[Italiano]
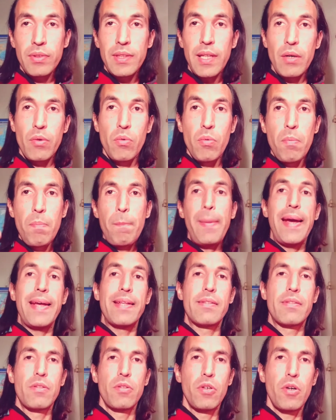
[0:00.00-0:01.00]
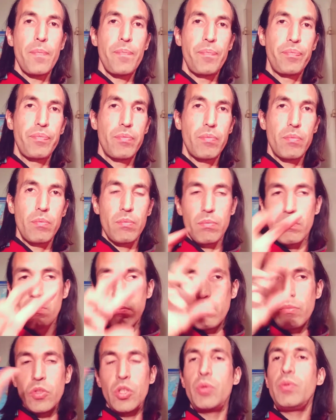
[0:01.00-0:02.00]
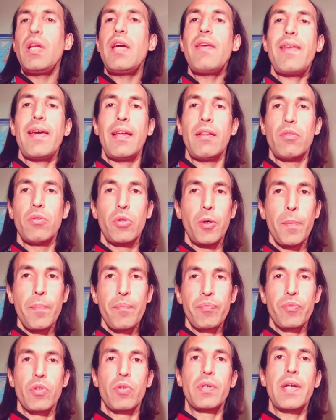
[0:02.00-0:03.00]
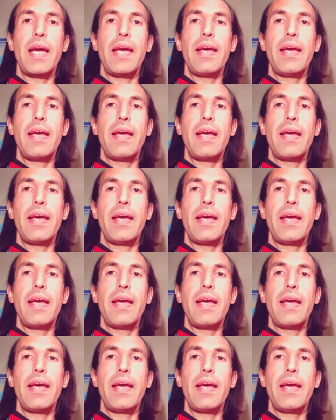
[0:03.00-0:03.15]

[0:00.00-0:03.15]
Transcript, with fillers: un pezzo di un evento Ok?